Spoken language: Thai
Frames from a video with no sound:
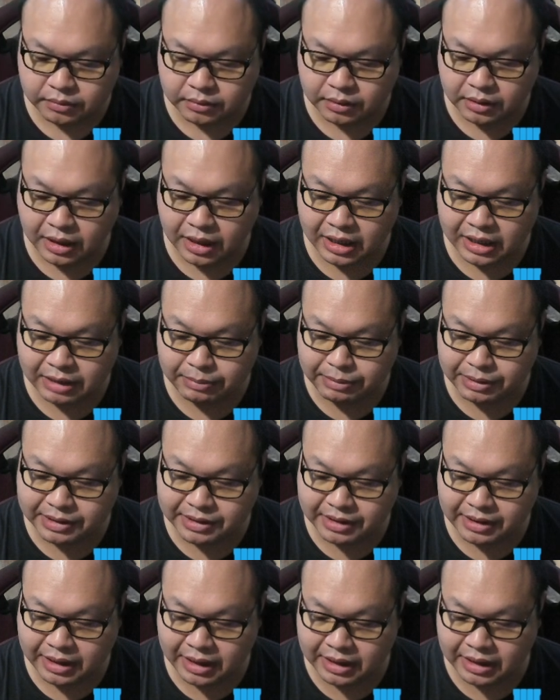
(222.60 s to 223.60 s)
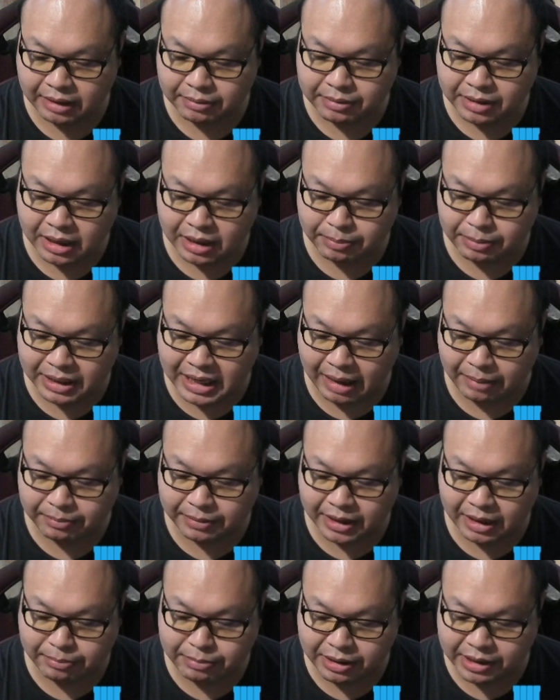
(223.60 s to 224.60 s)
เนี่ยอันนี้ไม่เสื้อนะครับเครื่องประดับ
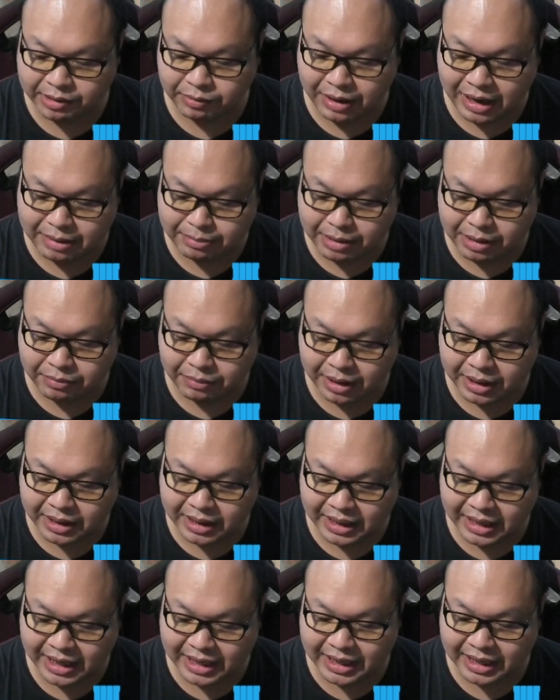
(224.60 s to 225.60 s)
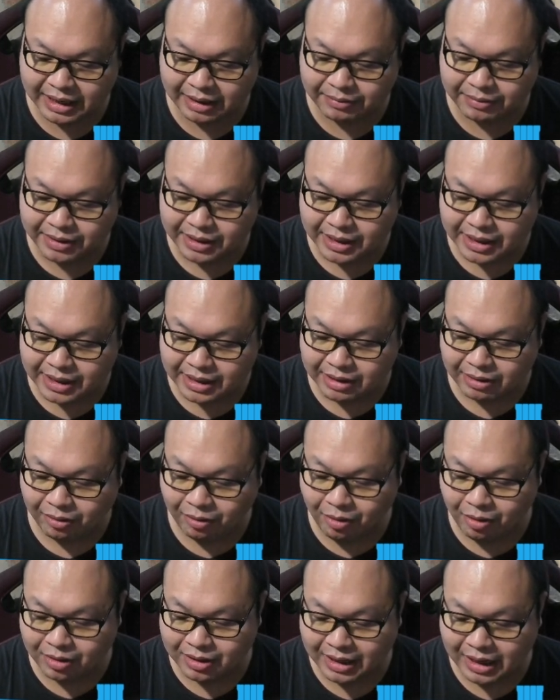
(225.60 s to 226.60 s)
นะมีแว่นมีเว่นอะไรนะครับ
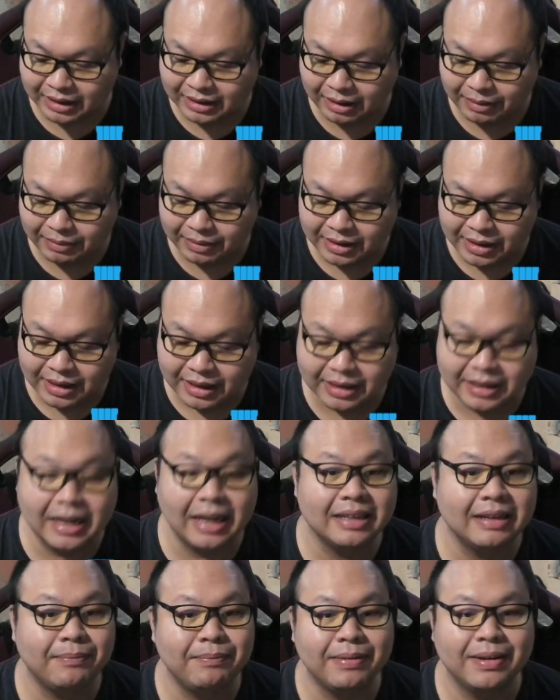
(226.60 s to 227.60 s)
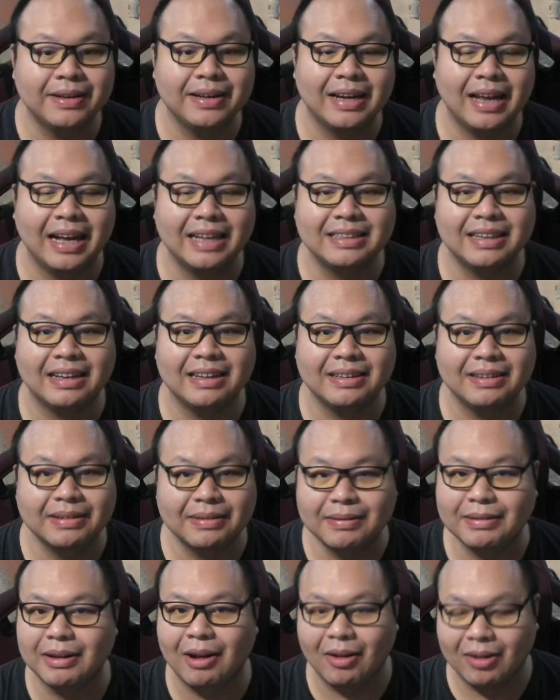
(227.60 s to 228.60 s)
โอ้ นายจะนายจะนายจะ
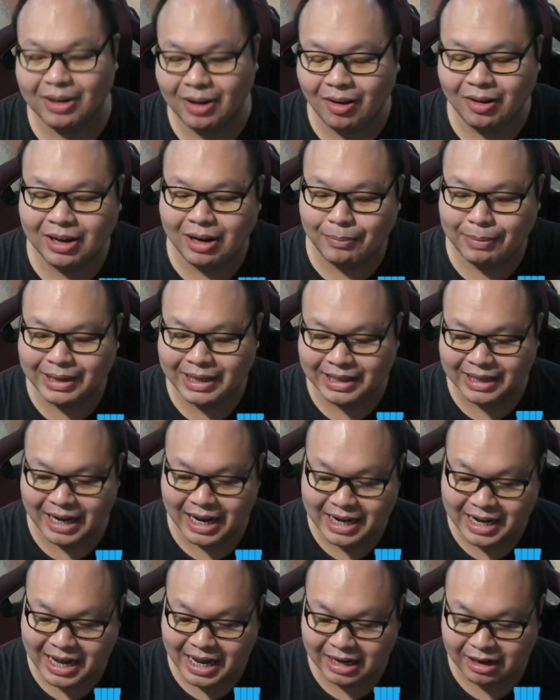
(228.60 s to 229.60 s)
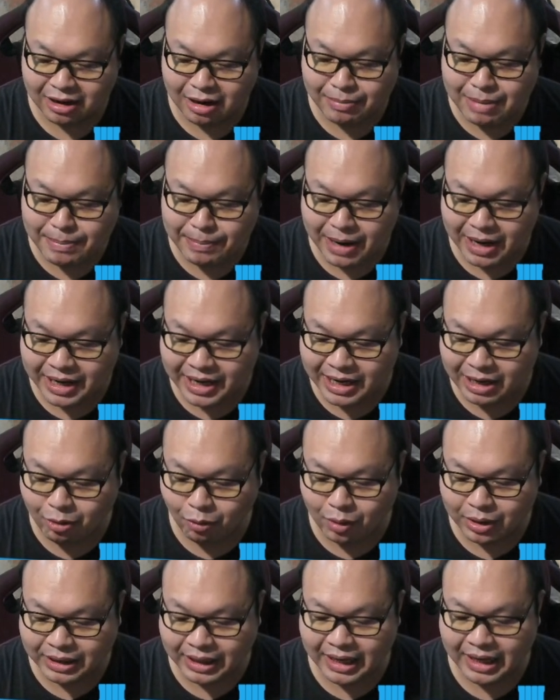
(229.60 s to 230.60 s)
หลอกล่อเราไปถึงไหนเนี่ยแล้วก็มีเปลี่ยนฮีโร่
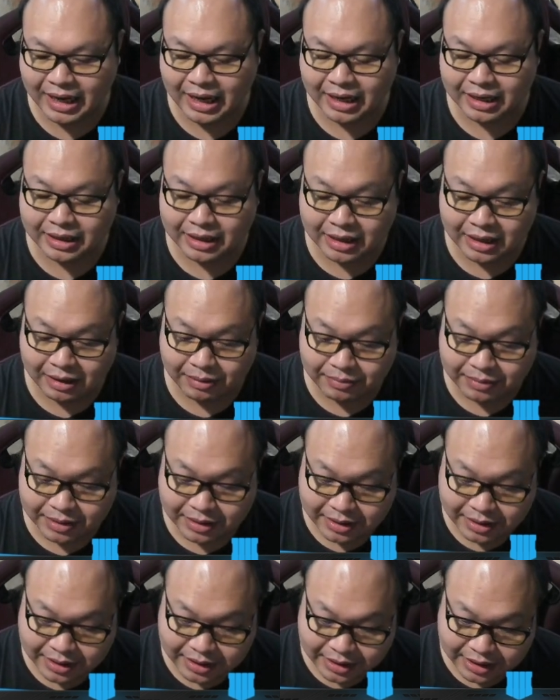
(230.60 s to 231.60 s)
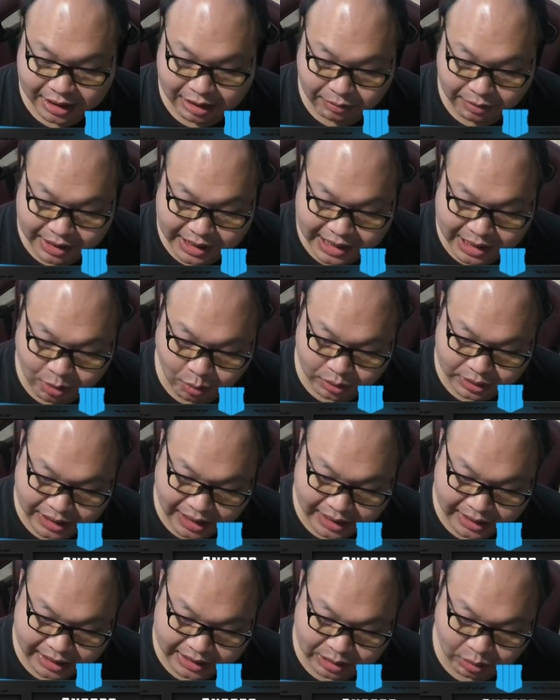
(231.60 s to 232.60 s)
อีกต่างหากนะครับคิดว่าฮีโร่
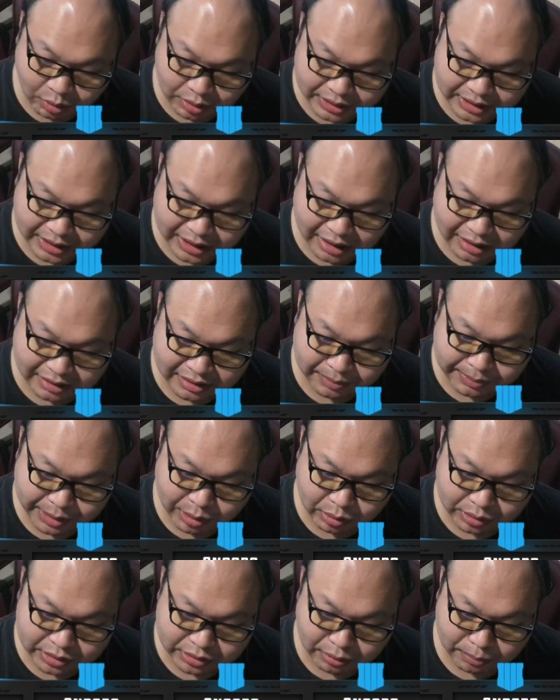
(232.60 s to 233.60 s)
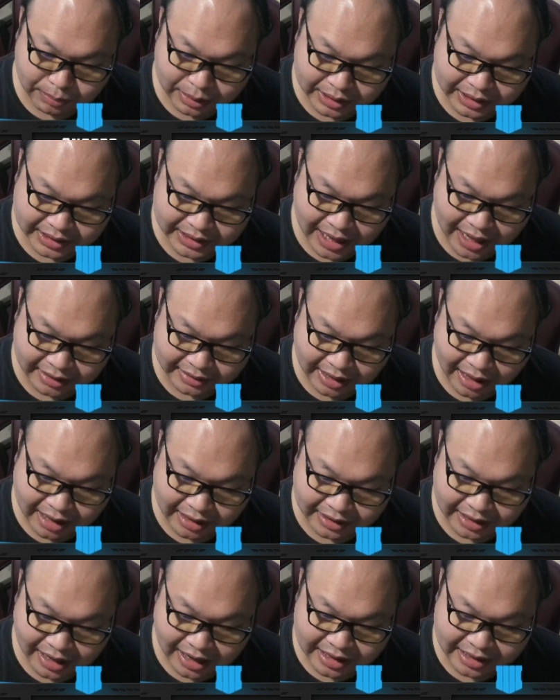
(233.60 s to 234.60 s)
แต่ละตนเนี่ยน่าจะมีคุณสมบัติที่แตกต่าง
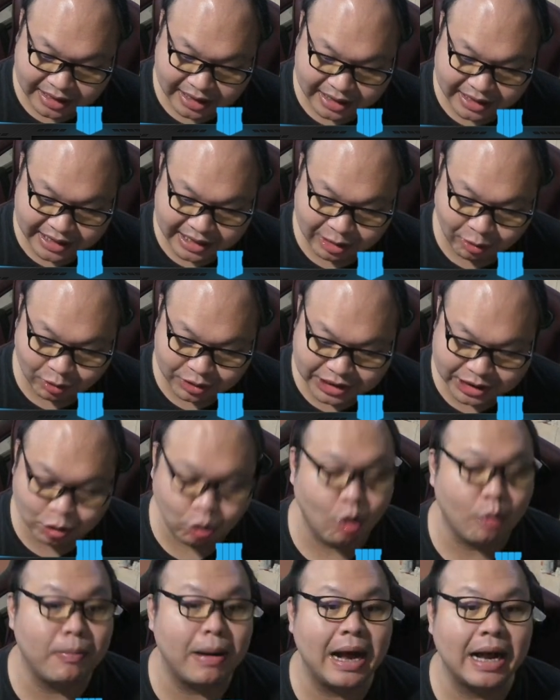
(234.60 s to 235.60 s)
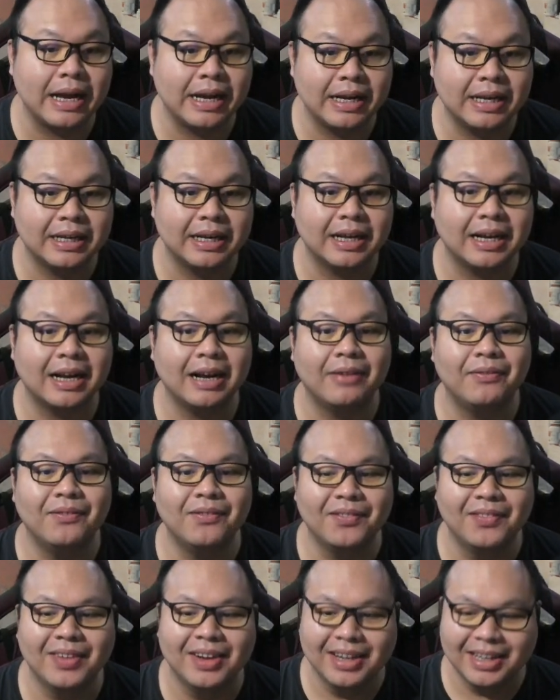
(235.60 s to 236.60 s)
กันเนี่ยฮีโร่ชื่อทั่วไปนะครับ
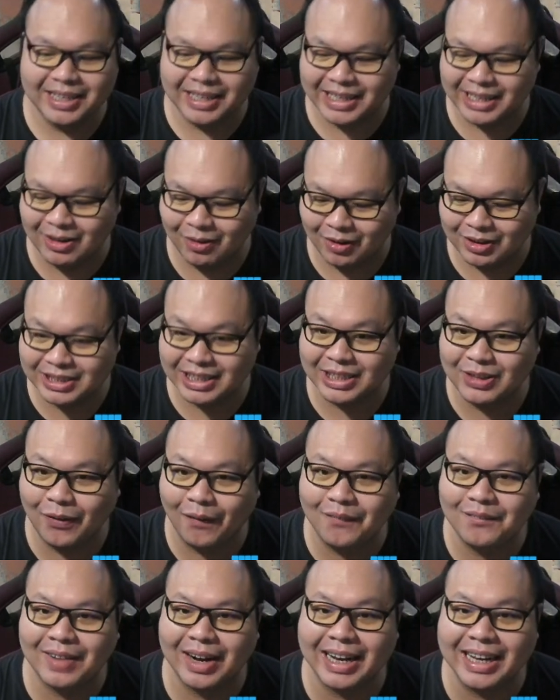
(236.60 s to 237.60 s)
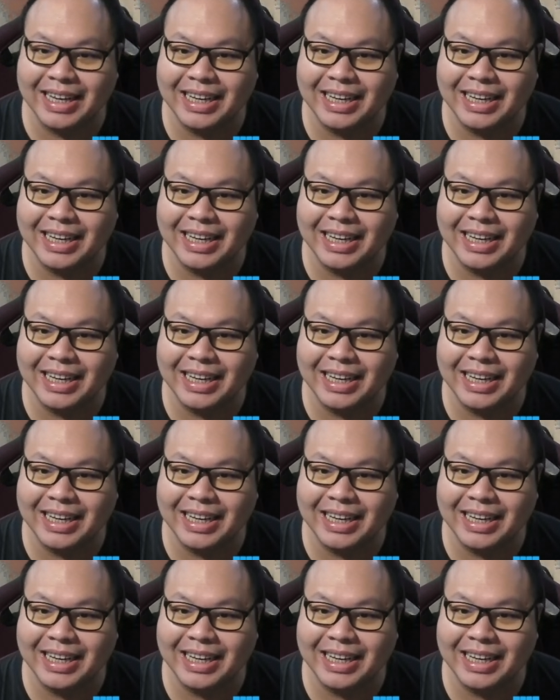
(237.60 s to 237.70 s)
ฮีโร่ชื่อทั่วไป